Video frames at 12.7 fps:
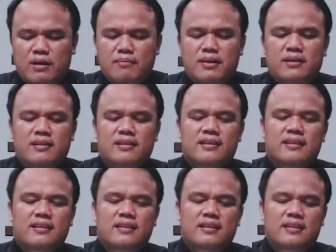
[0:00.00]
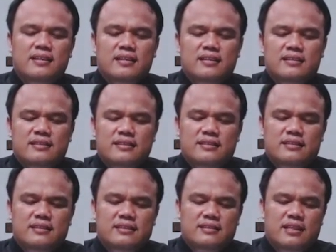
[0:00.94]
kami.
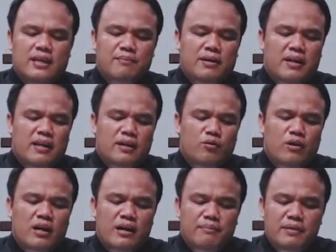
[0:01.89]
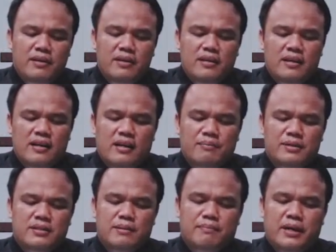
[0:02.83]
Terimalah doa kami yang
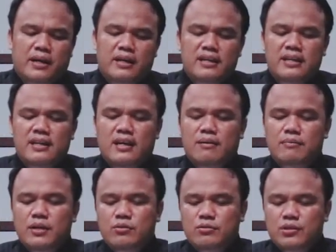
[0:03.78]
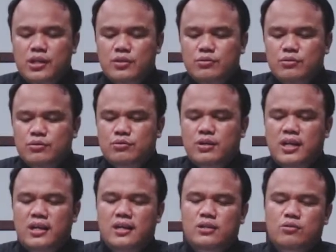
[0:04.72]
kami sampaikan di dalam Yesus Kristus
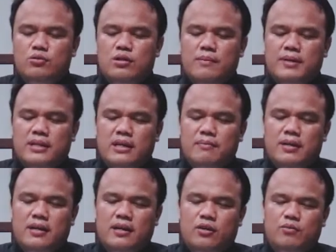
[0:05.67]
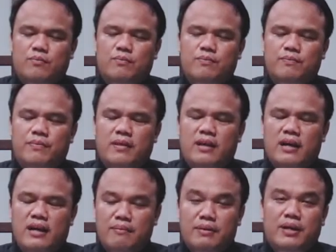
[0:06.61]
Tuhan dan Juru Selamat kami yang hidup.
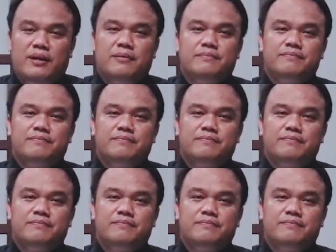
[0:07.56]
Amin.